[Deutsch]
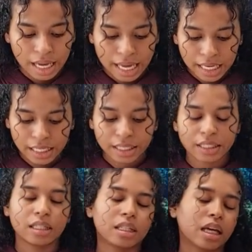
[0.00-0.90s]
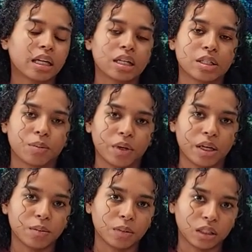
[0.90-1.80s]
Es la necesidad en este
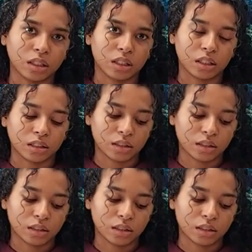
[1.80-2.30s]
país, mi